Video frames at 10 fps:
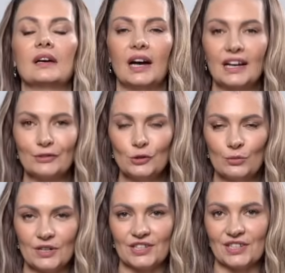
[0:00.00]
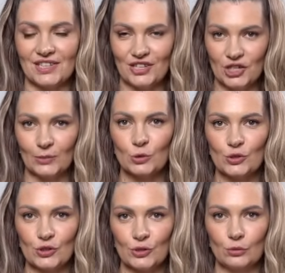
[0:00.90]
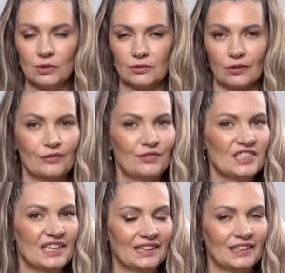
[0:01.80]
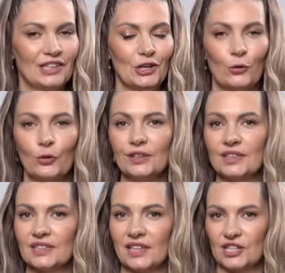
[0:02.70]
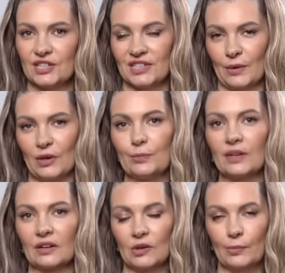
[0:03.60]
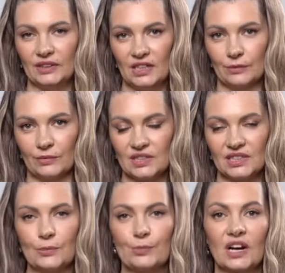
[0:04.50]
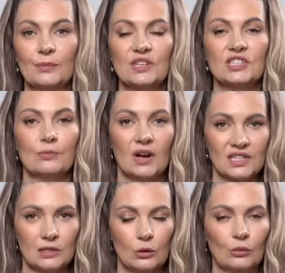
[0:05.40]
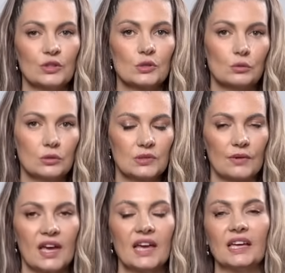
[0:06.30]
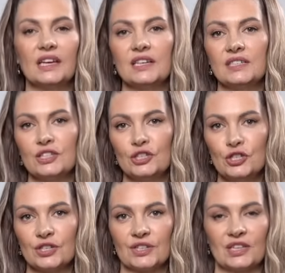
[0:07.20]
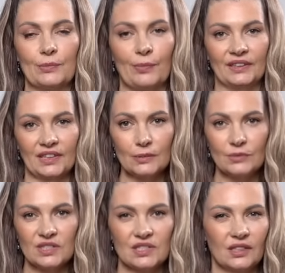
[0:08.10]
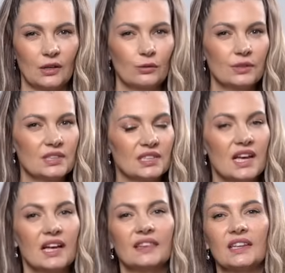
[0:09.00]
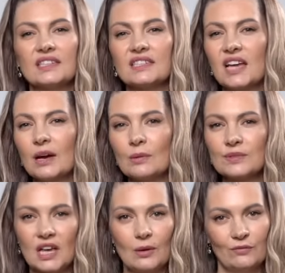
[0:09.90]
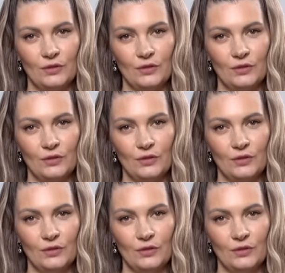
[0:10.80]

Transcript: Как вы думаете, зачем нужно искусство? Ведь это далеко не наша самая первая потребность. На пирамиде Маслоу искусство и эстетические потребности находятся на самом-самом